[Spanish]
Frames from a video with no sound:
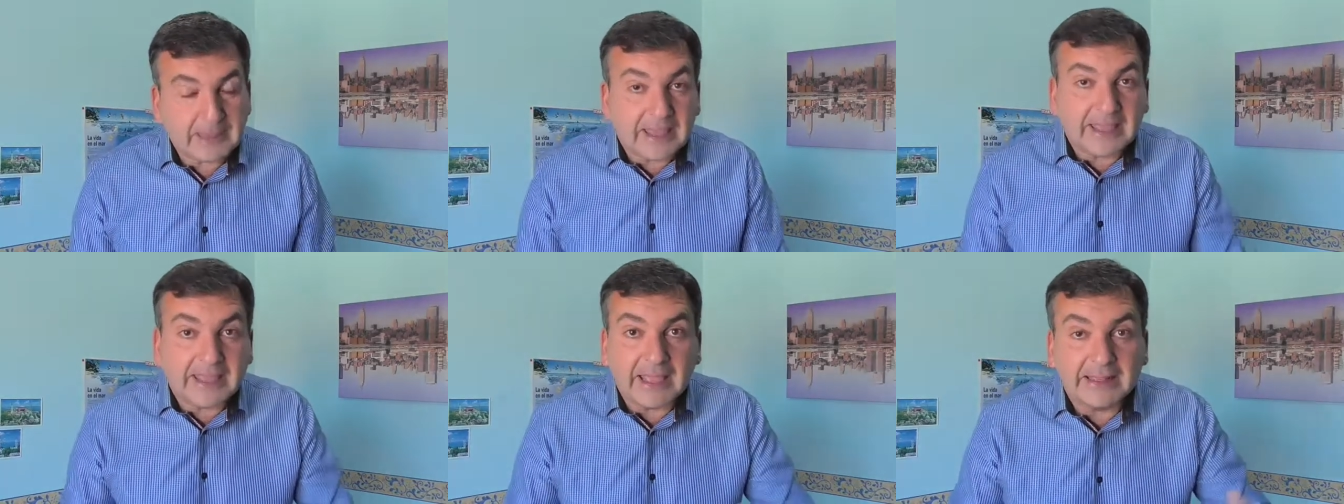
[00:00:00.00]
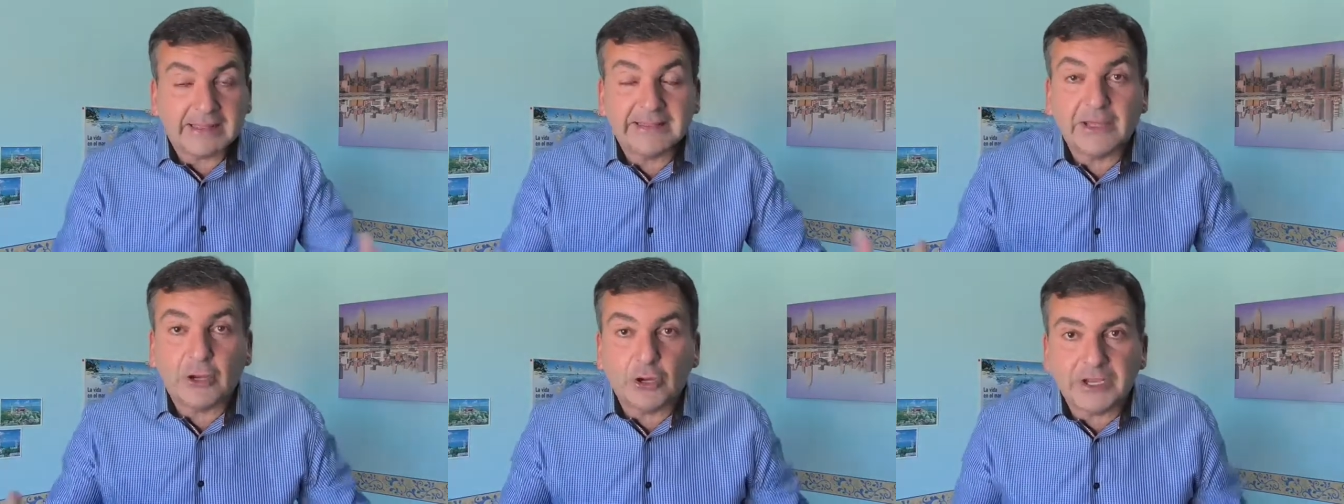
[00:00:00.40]
y que
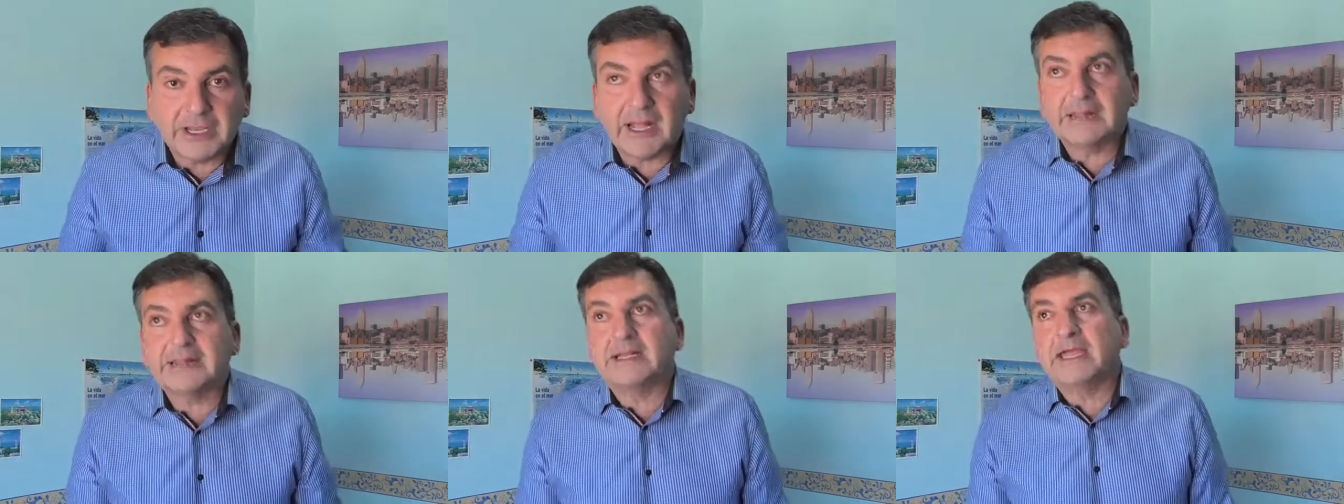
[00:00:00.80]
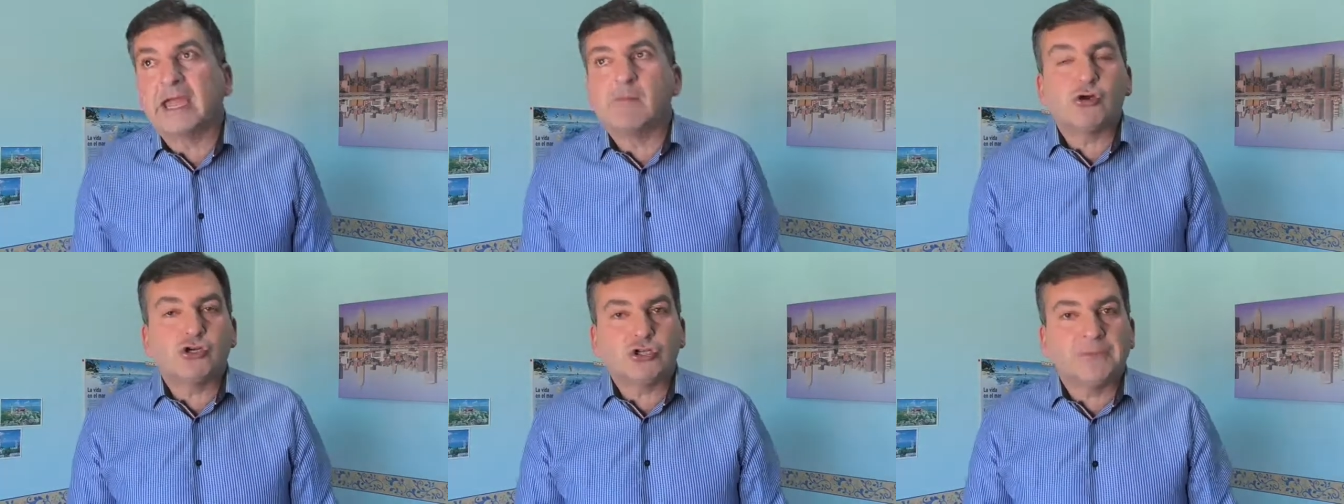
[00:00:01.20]
en teoría
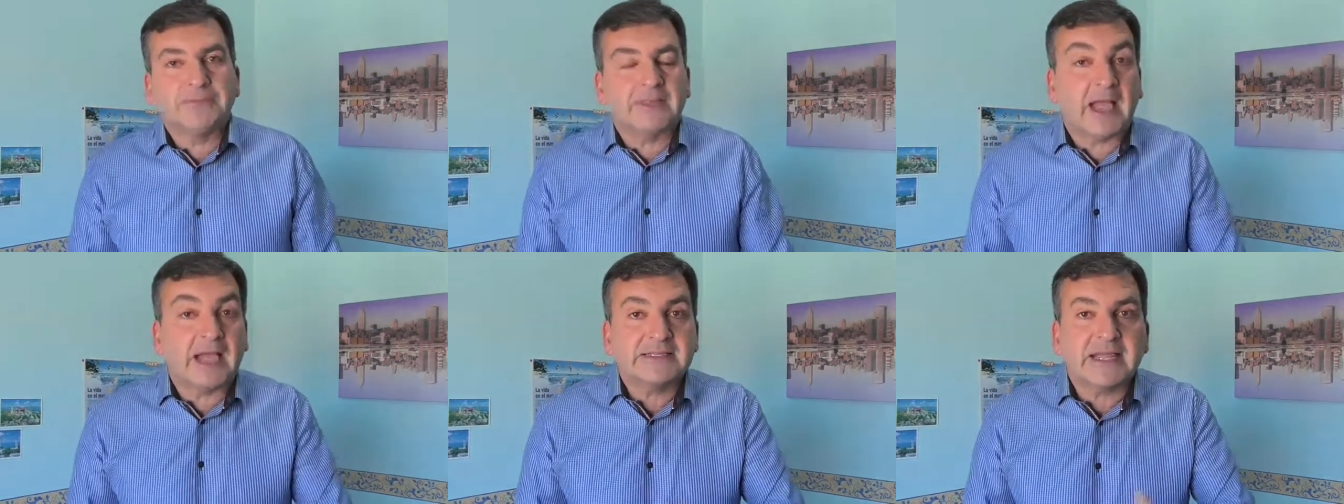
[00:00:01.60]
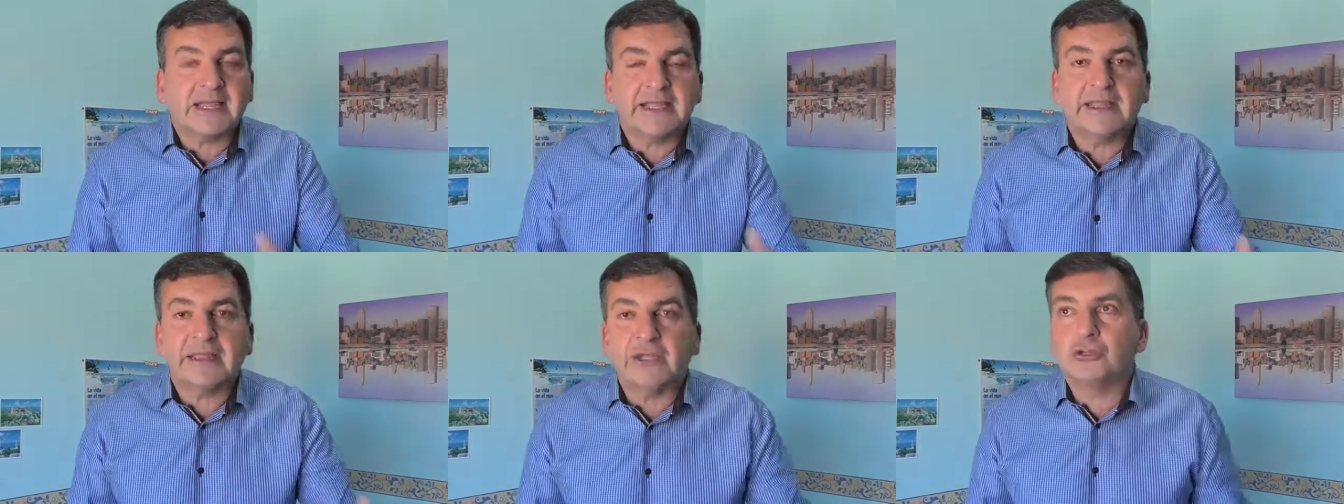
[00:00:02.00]
teníamos
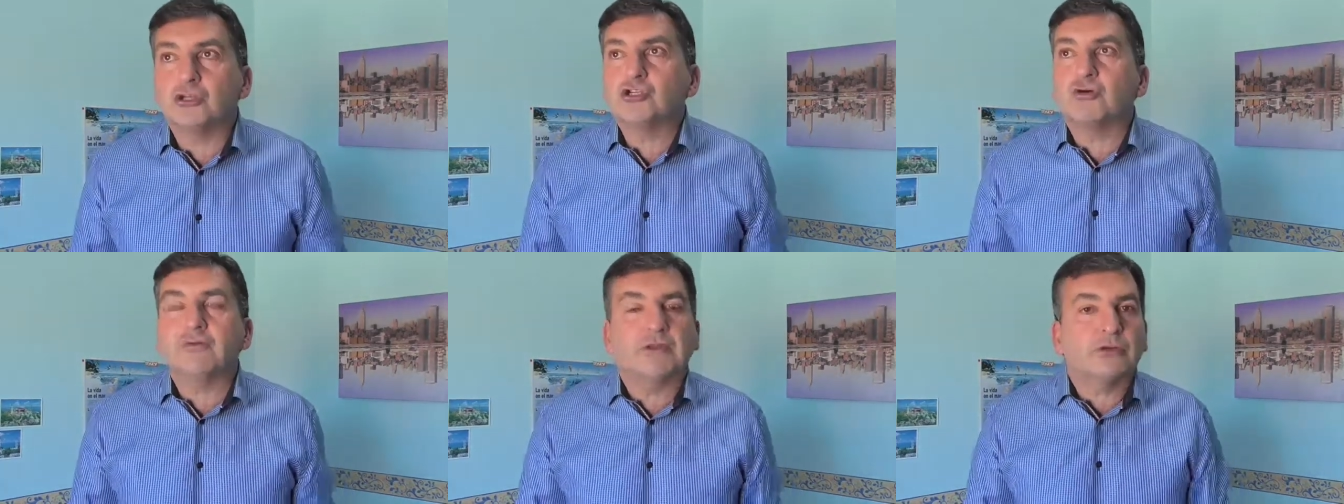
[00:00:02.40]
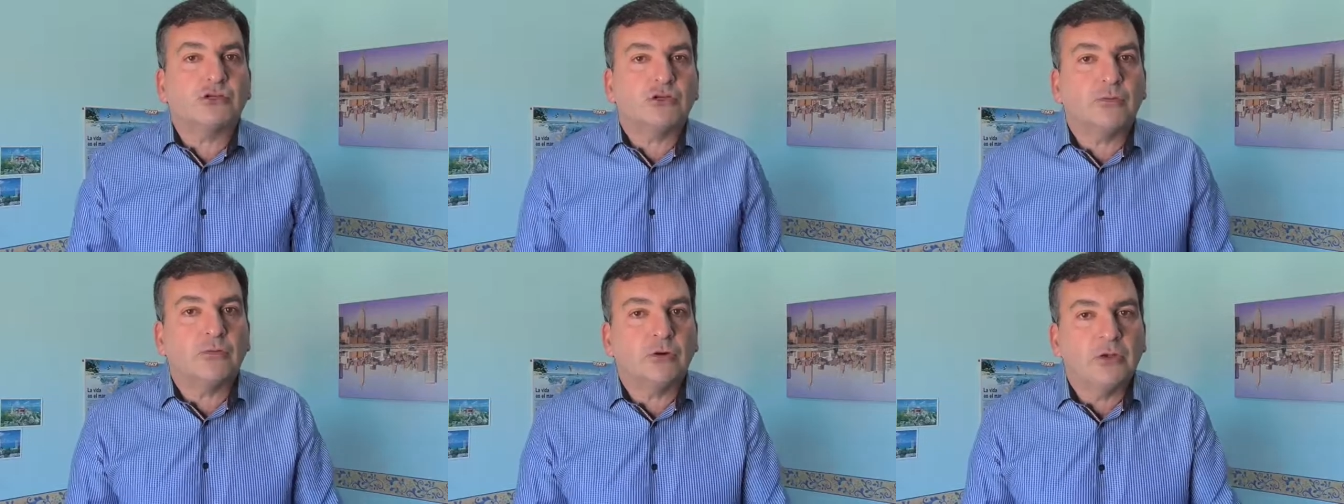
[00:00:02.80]
hasta que ciertos
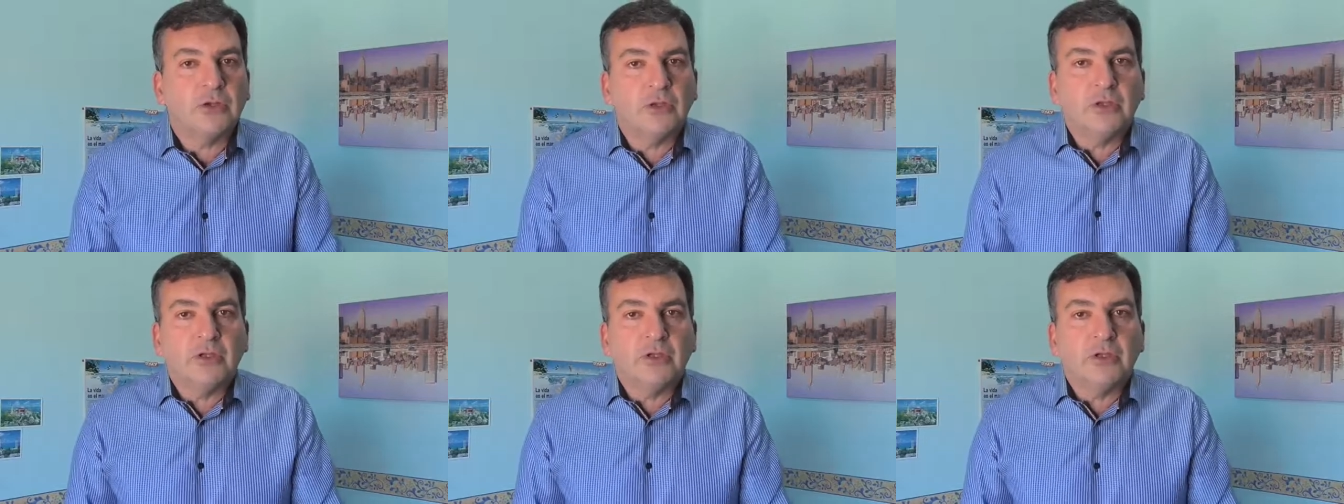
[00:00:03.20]
gobiernos como